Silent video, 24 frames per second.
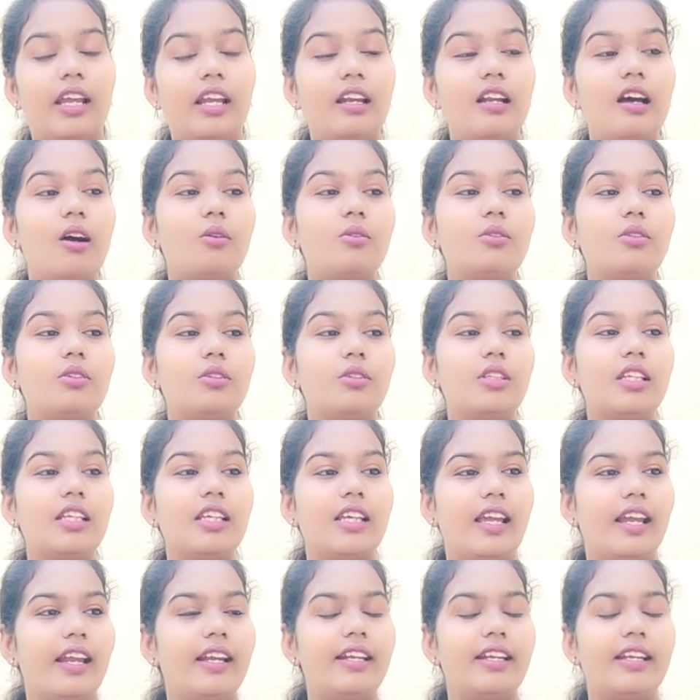ఎలా ఉంటుంది
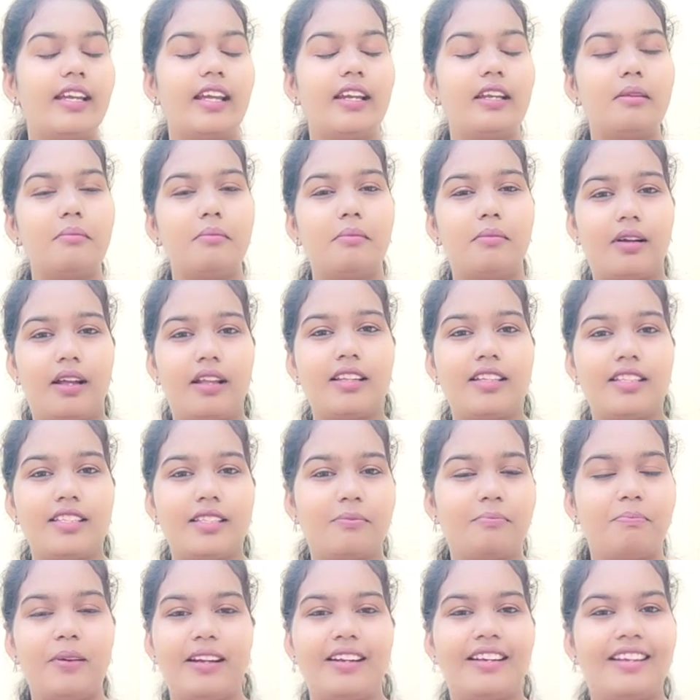ఏంటి అని అదే
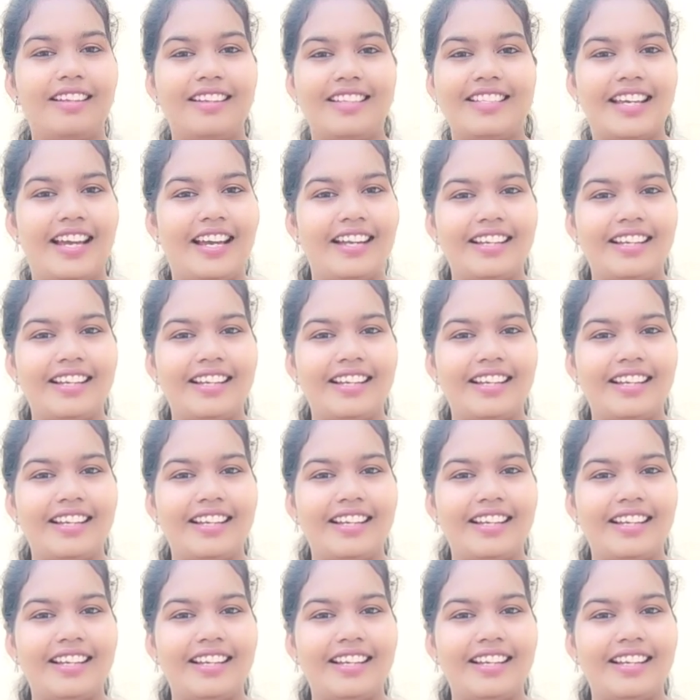చెప్పాను కదా